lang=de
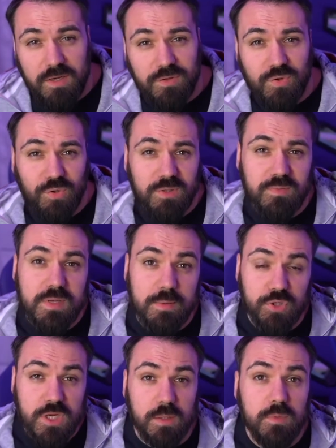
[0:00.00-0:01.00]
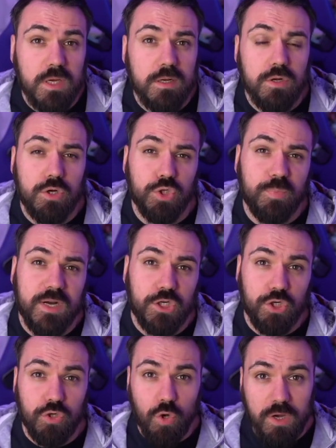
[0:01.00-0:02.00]
Doc ist wieder am Start mit einer neuen
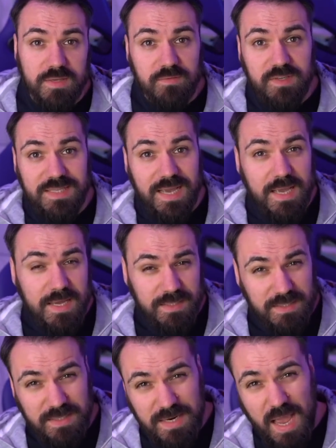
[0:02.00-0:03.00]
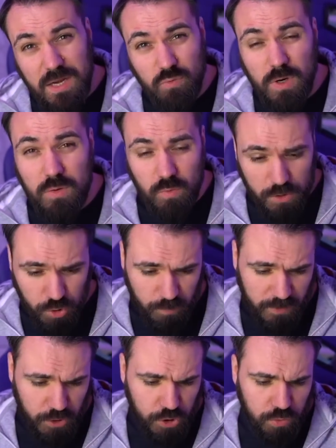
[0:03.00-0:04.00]
Sprechstunde. Heute wieder die
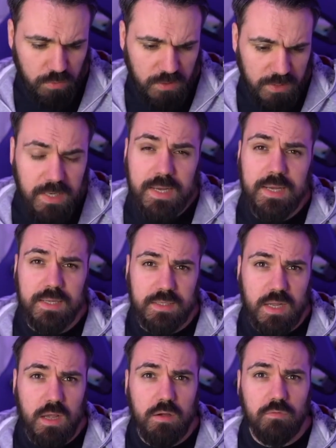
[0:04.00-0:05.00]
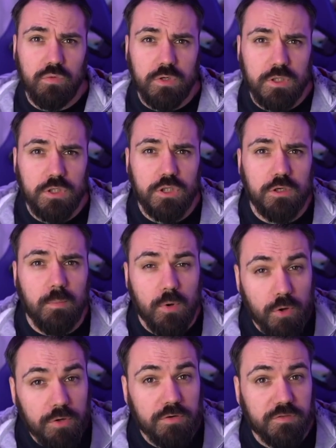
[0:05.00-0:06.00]
911-Sprechstunde, da wo ich
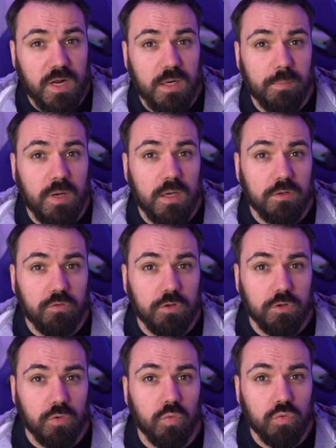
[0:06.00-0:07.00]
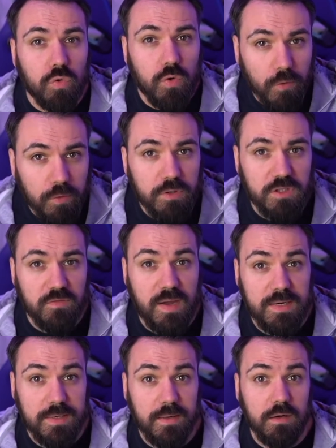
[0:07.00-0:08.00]
eure Fragen beantworte und euch
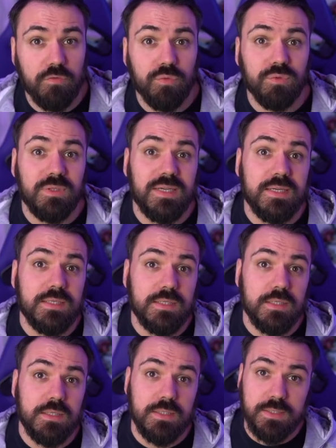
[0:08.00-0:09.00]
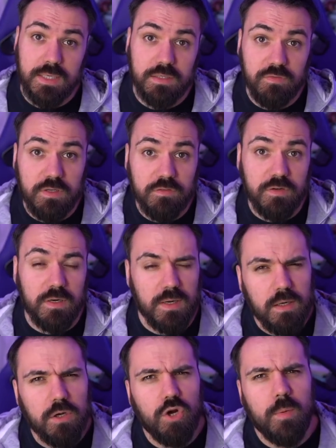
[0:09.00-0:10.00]
weiterhelfe. Und es sind sehr, sehr viele Fragen
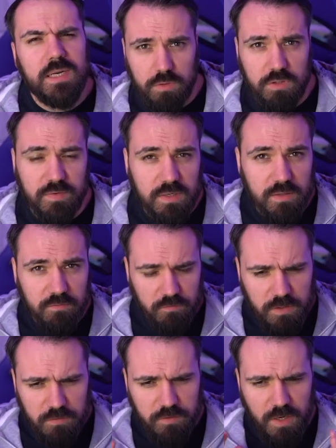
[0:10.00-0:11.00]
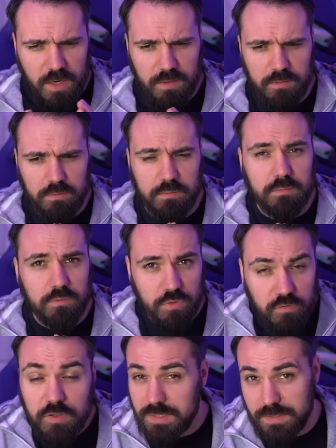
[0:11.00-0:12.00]
angekommen. Ich werde viele Fragen, so
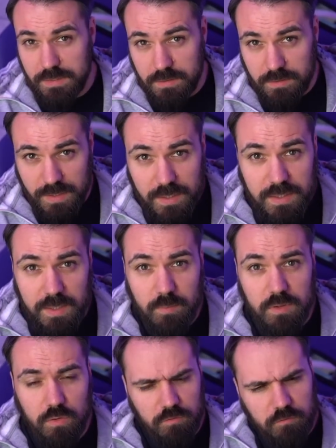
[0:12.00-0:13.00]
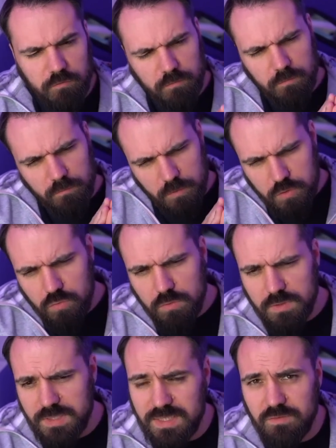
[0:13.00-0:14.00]
viel es geht, rannehmen, auch
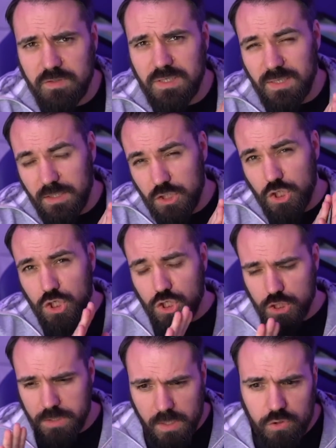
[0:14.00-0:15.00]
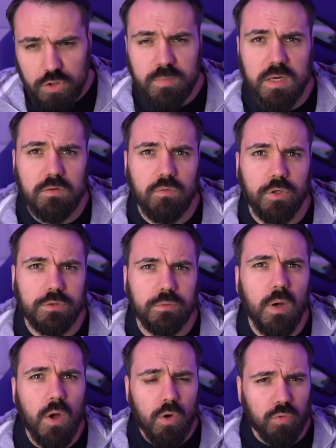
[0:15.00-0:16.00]
versuchen, sehr, sehr viele recht schnell zu beantworten
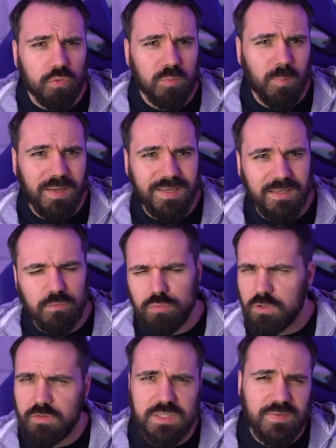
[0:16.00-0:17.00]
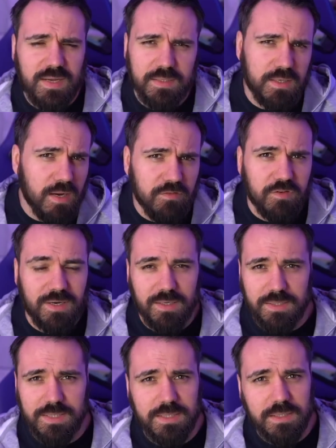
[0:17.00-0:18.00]
und bei ungefähr zwei, drei
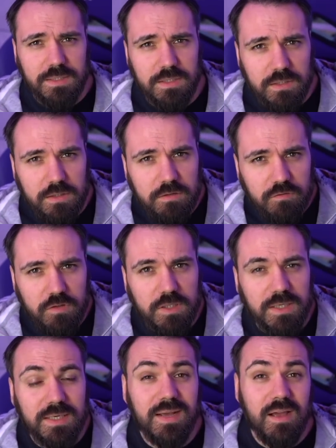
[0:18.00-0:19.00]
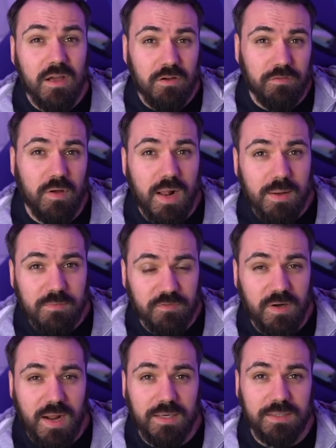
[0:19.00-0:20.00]
Fragen sehr, sehr tief gehen. Vor allem
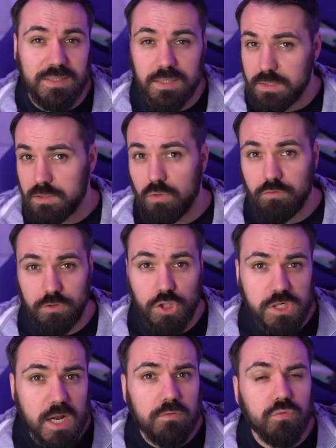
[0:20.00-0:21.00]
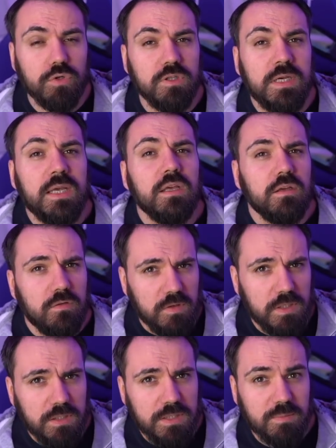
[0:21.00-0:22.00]
Fragen, die sehr, sehr oft gestellt wurden. Wie
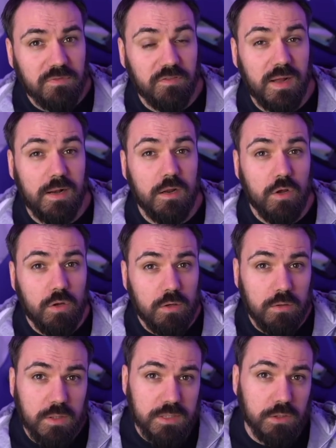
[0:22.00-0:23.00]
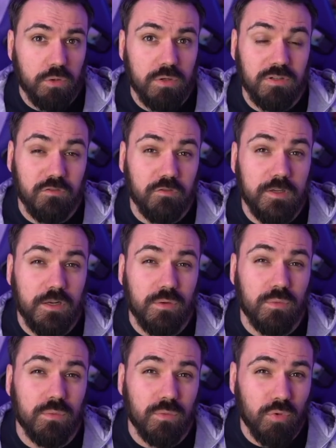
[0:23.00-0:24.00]
in diesem Fall, es geht heute viel
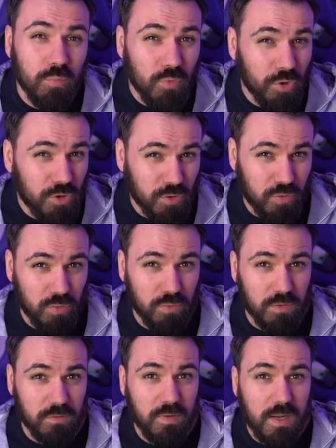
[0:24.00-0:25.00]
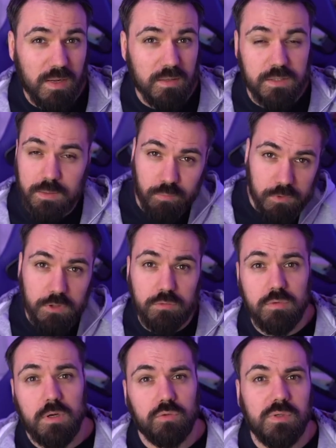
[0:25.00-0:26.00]
um Monitore, weil es gibt nicht
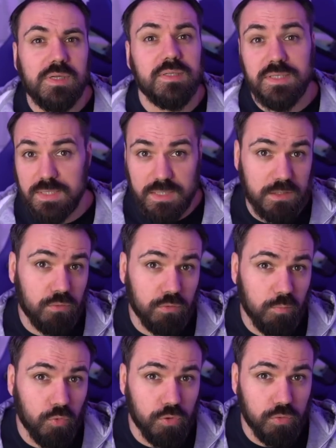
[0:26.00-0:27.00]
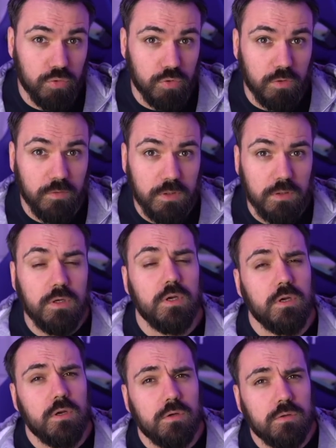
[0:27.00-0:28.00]
nur aktuell einen sehr, sehr guten Monitor zu gewinnen,
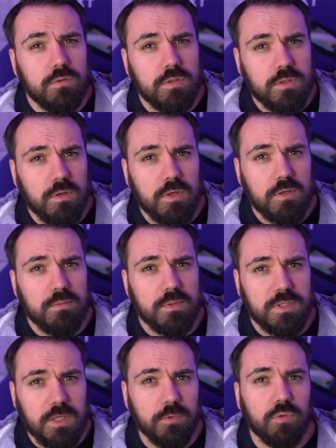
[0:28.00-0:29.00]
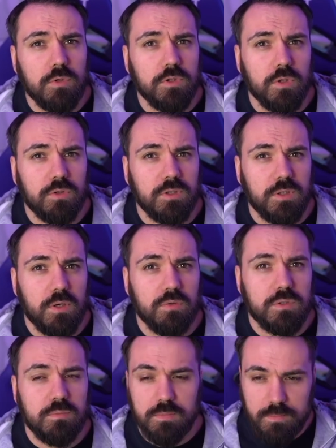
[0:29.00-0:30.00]
sondern es gibt natürlich auch da
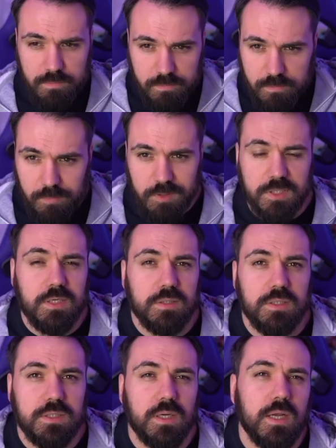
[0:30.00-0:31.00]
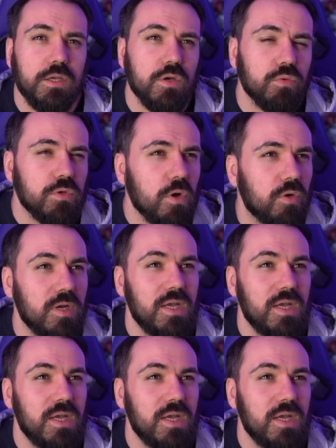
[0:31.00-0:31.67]
draußen Patienten, die sagen, ey, yo, Doc,